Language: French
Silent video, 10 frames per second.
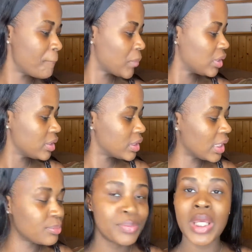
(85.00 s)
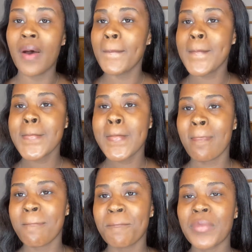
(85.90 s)
Il hydrate bien.
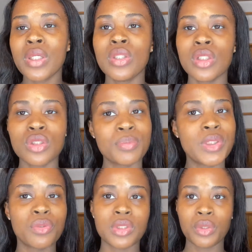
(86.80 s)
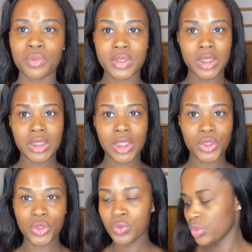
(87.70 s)
Il donne ce petit côté rosé qui est
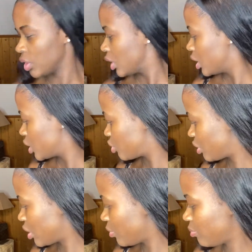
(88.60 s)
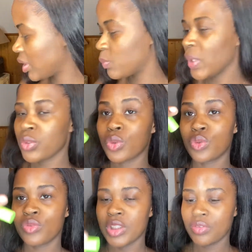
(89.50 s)
cute. Je vais quand même mettre
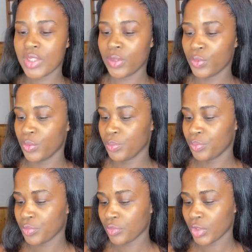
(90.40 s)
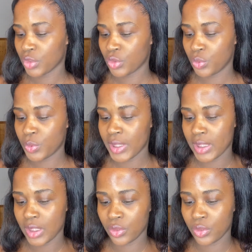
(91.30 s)
par-dessus vite fait le celui à la